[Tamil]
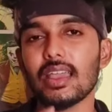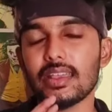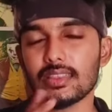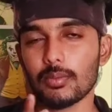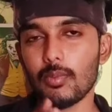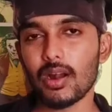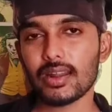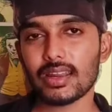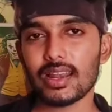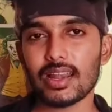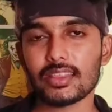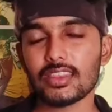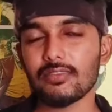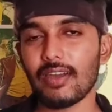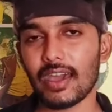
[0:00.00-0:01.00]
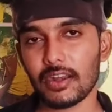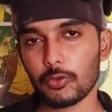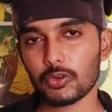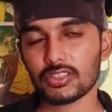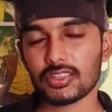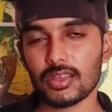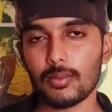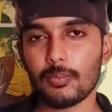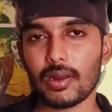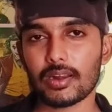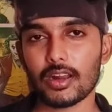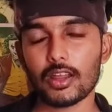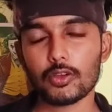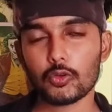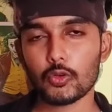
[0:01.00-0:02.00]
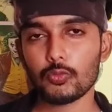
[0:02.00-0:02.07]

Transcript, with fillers: இந்த மர்டர் எல்லாத்தையும் வேற ஒருத்தர் தான் பண்ணுறான்